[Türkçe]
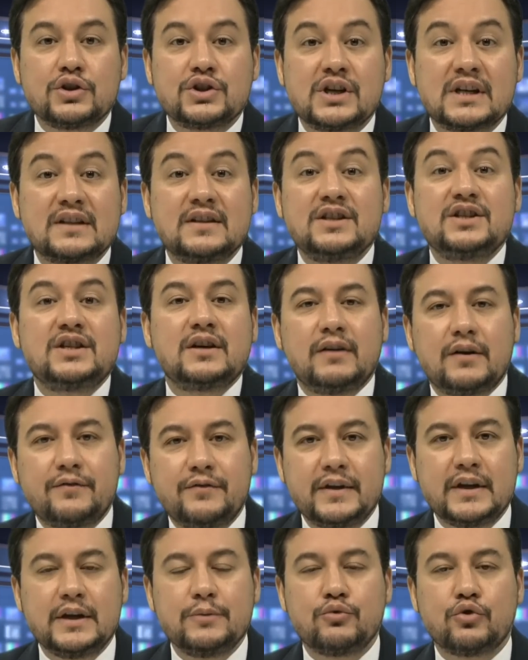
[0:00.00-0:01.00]
Çetin cevap
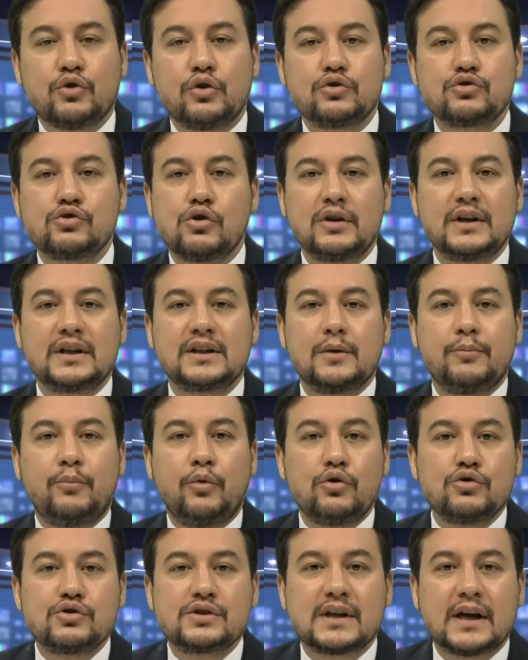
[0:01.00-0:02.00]
veremiyor. Sonra da
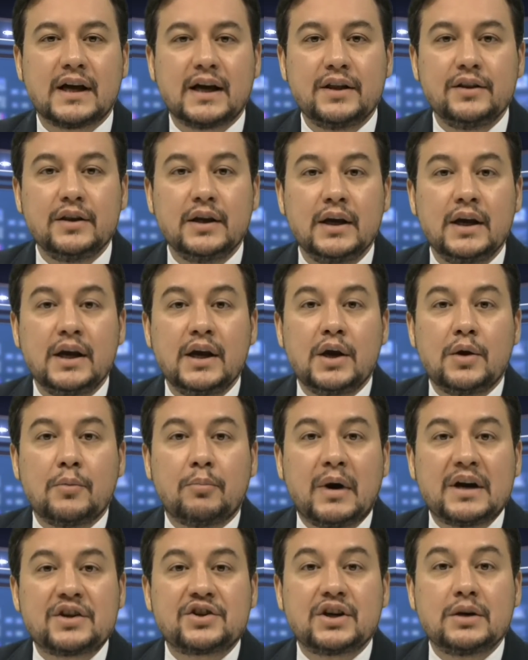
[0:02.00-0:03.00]
Bozdağ'ın
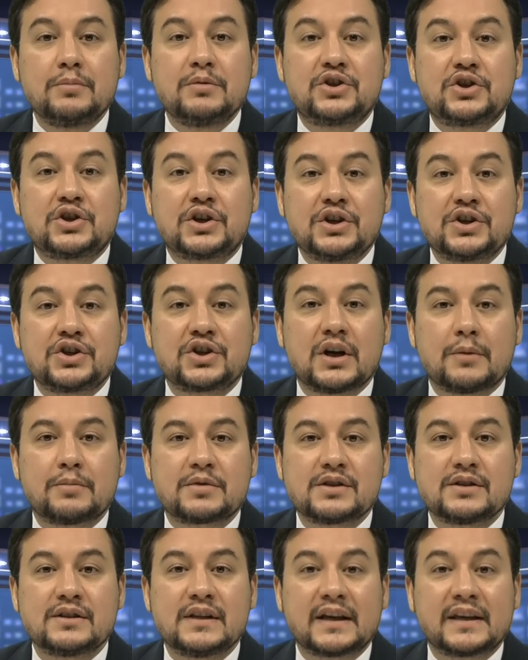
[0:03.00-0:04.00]
başka bir çıkış
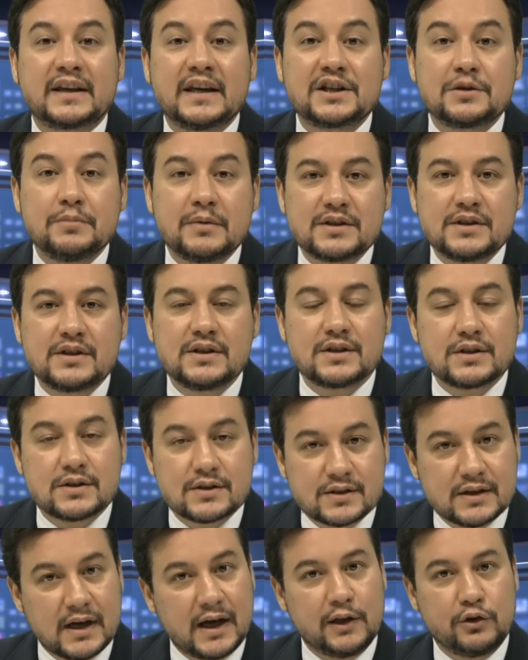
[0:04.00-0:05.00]
kapısından geçmesini
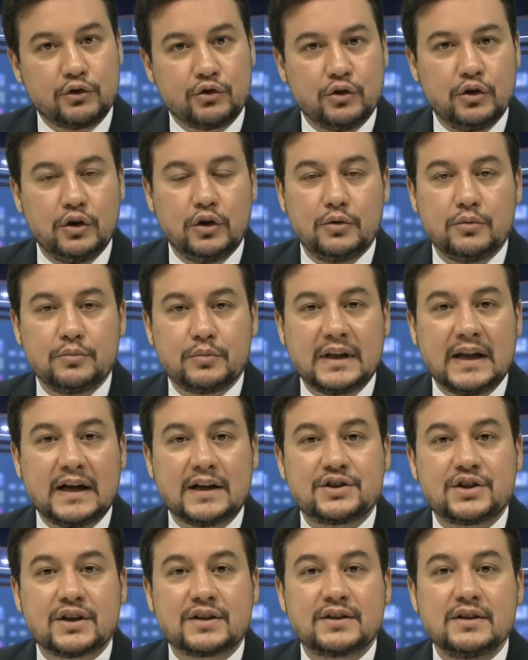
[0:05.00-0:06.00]
sağlıyor
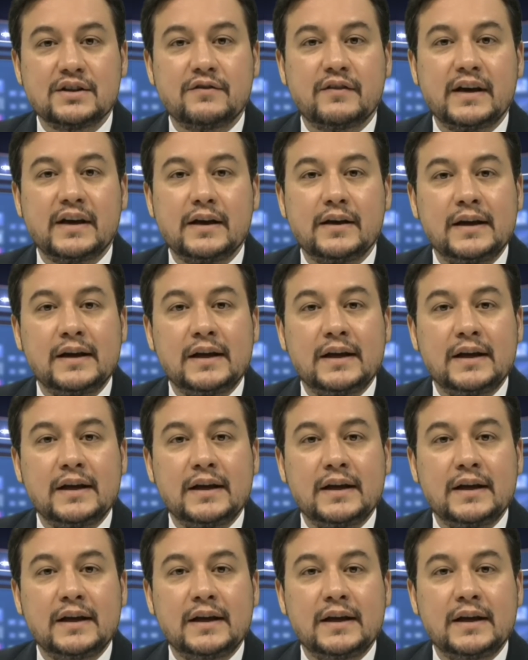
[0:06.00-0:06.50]
Bilal Çetin ve